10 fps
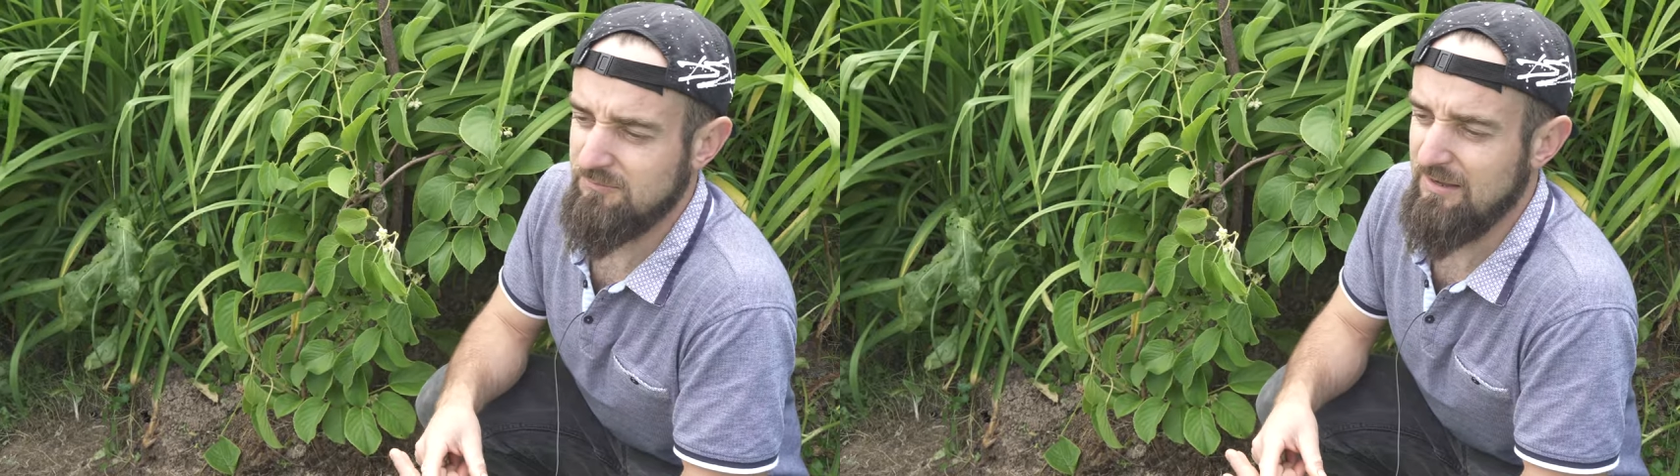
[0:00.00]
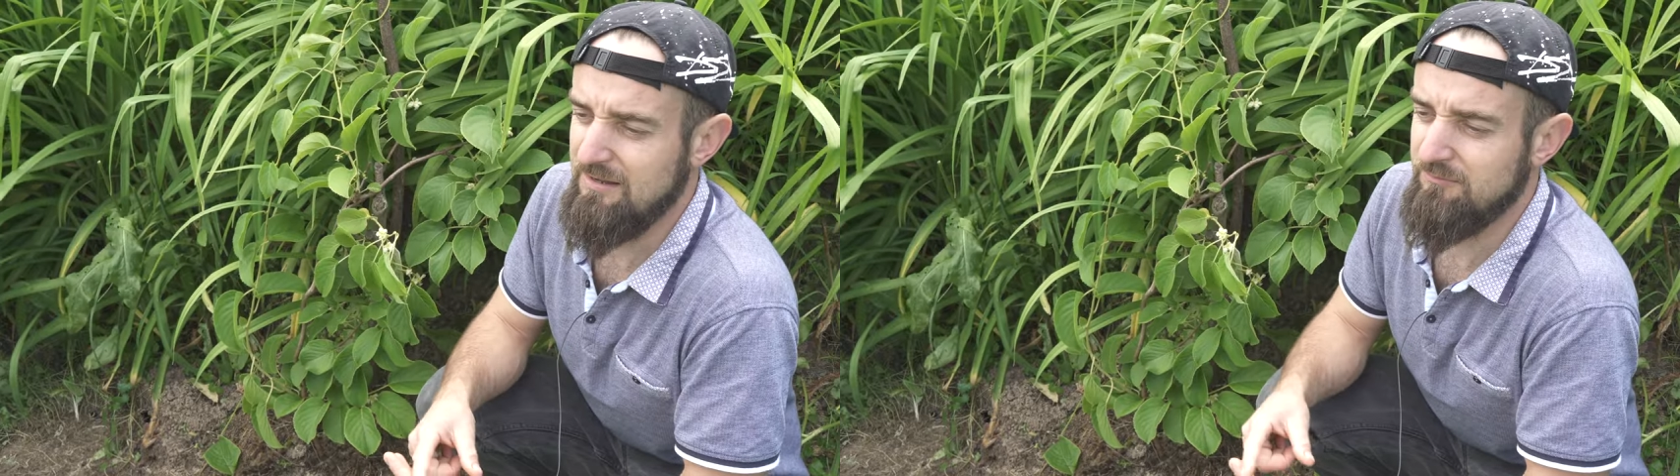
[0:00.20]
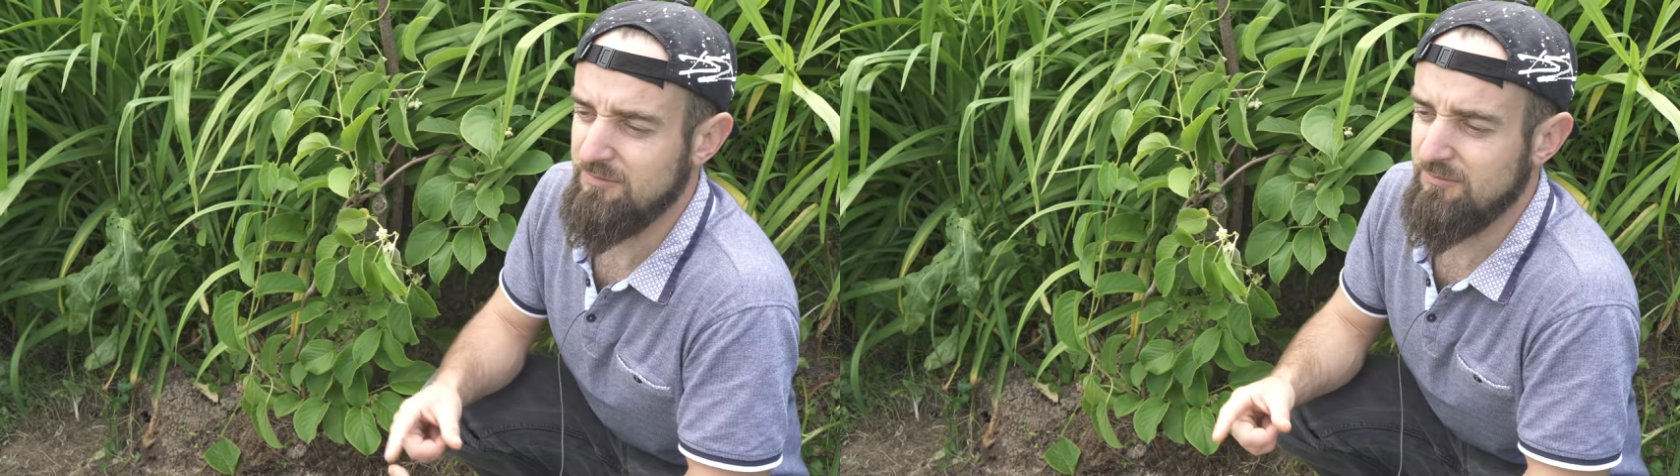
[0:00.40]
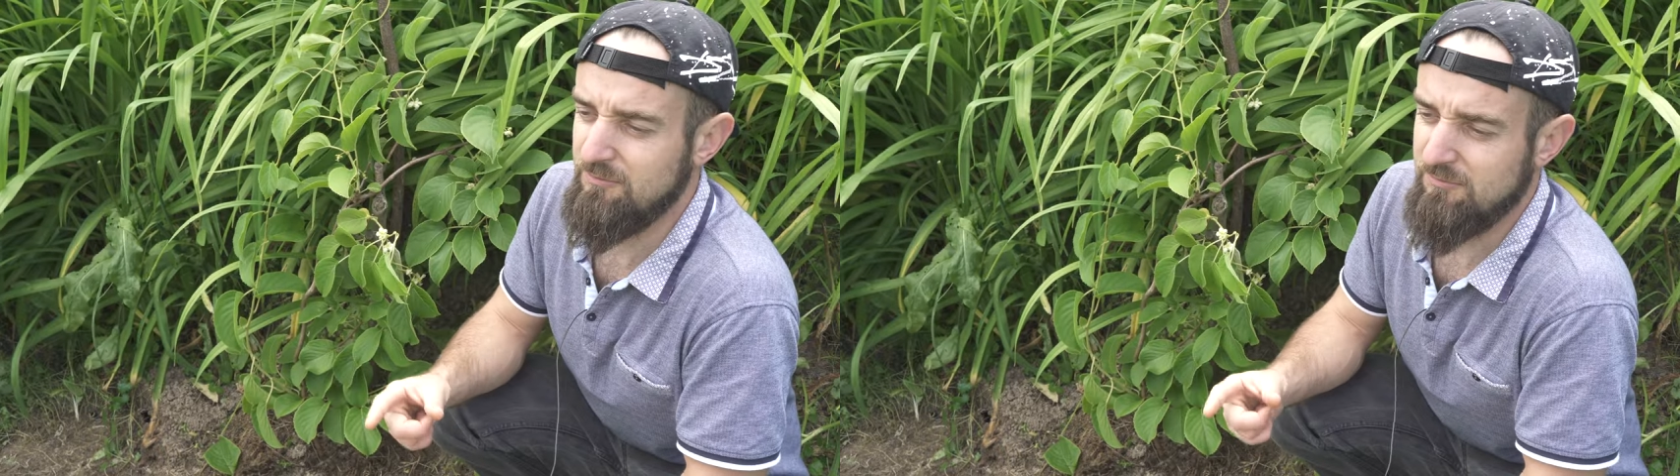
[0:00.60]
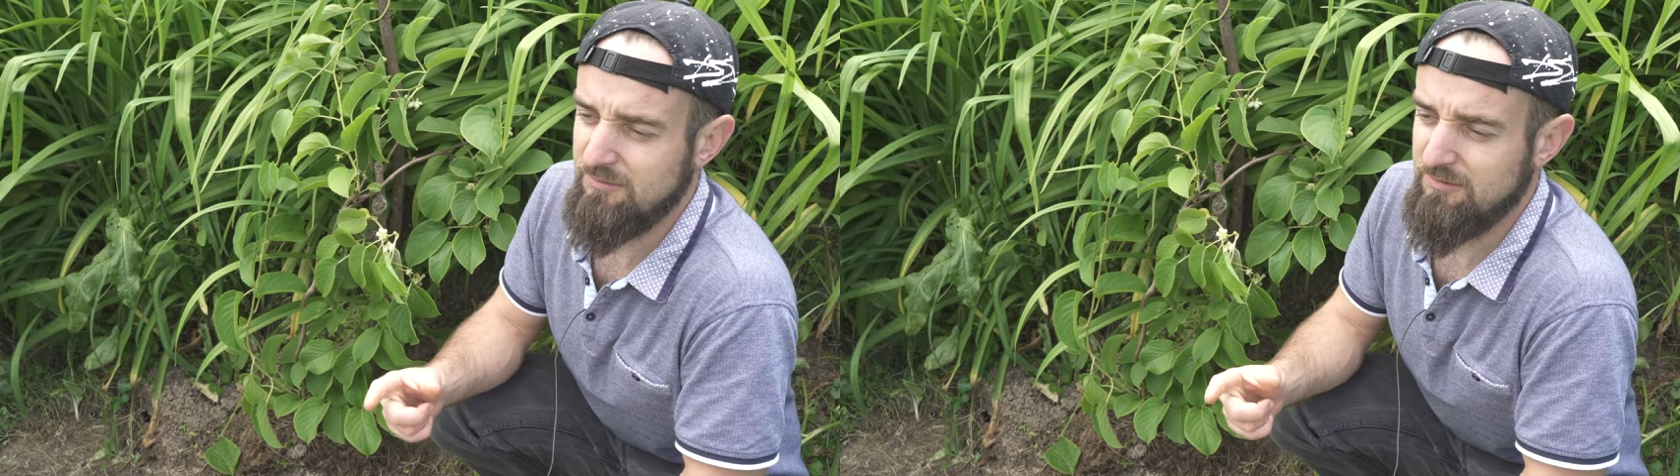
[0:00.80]

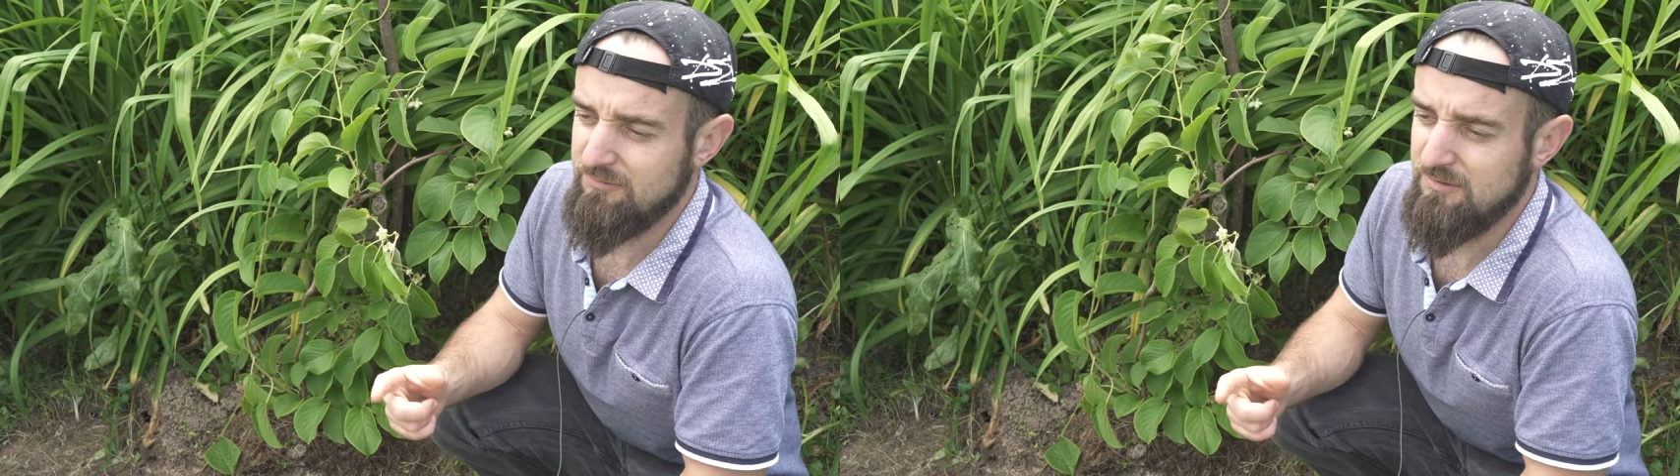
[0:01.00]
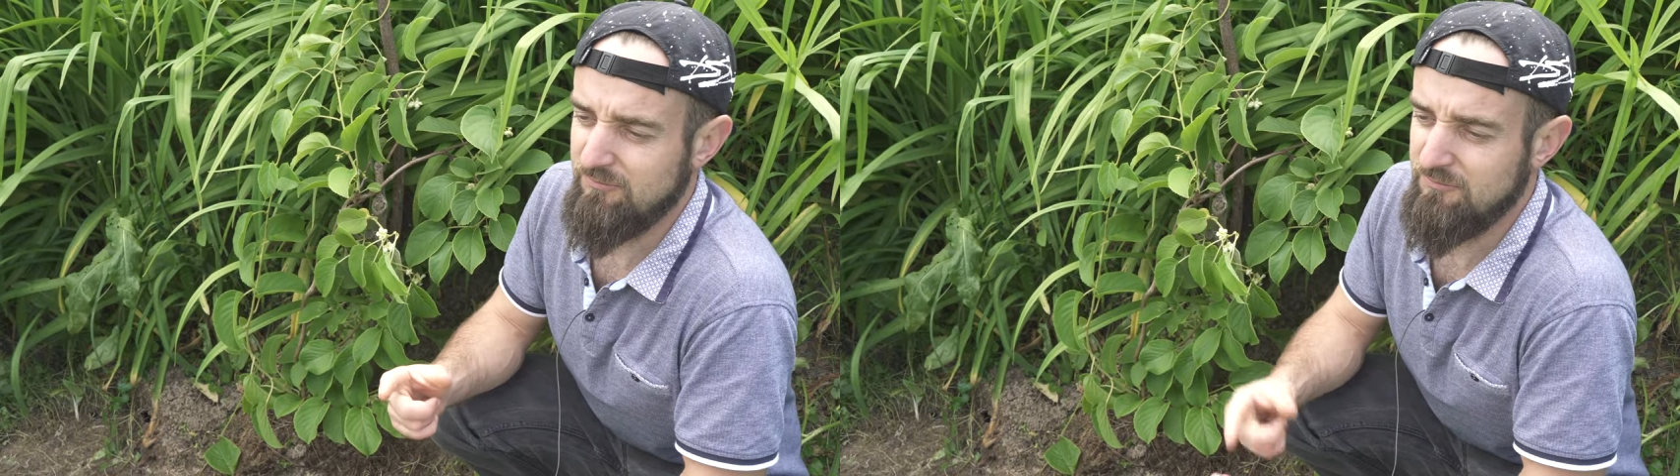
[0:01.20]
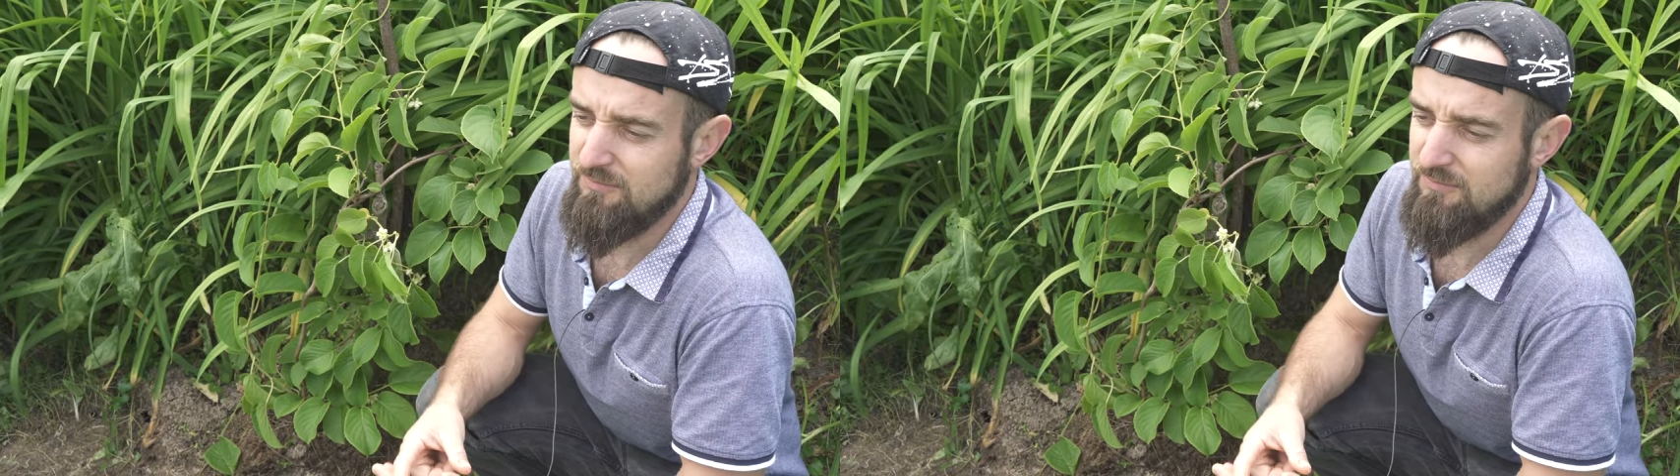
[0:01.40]
telewizor, tak, na czym